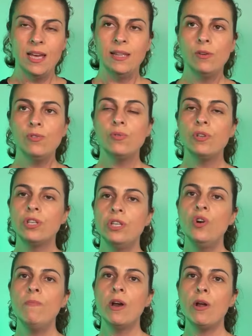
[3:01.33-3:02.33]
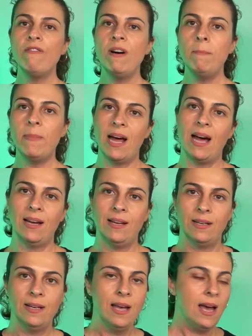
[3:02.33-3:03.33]
Então, surgiu uma nova
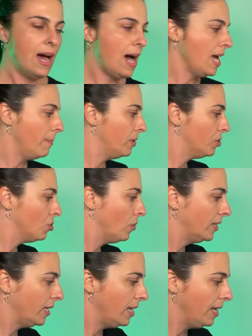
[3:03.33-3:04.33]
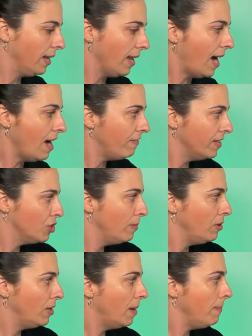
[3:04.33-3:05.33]
praga. Aí a pessoa tem que ir lá fazer um
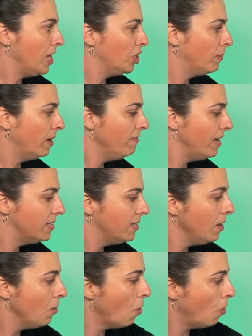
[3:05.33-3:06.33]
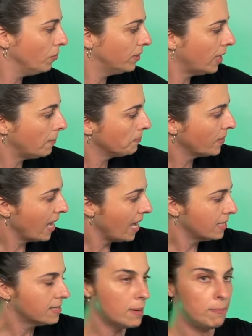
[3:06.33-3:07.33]
melhoramento para ver se encontra
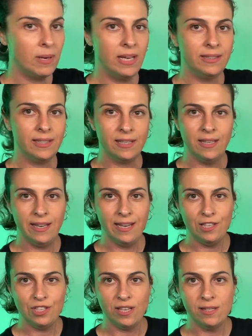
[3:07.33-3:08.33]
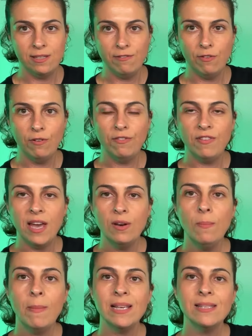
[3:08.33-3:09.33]
essa planta aqui que eles já
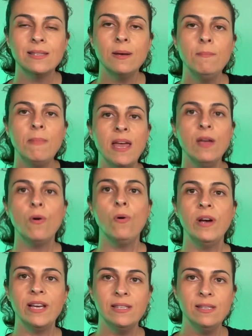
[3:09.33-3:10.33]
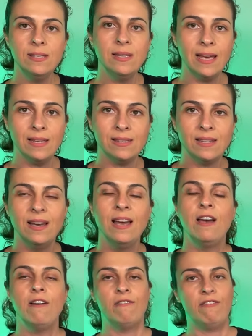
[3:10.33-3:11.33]
desenvolveram, mas também com resistência.
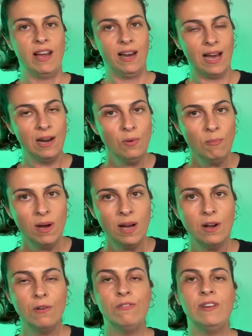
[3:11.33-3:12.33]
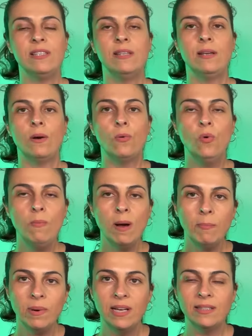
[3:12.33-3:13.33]
Vai lá no banco, ver se tem
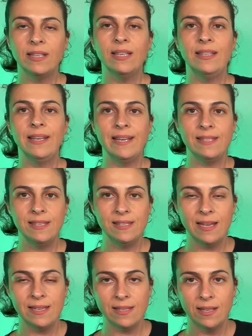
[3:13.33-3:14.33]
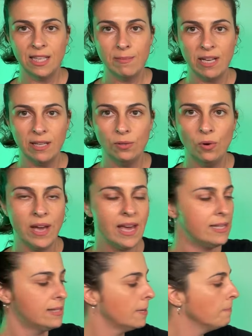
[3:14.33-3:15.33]
alguma planta que tem resistência a determinada
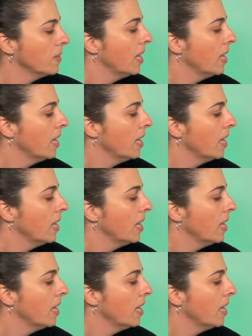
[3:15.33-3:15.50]
doença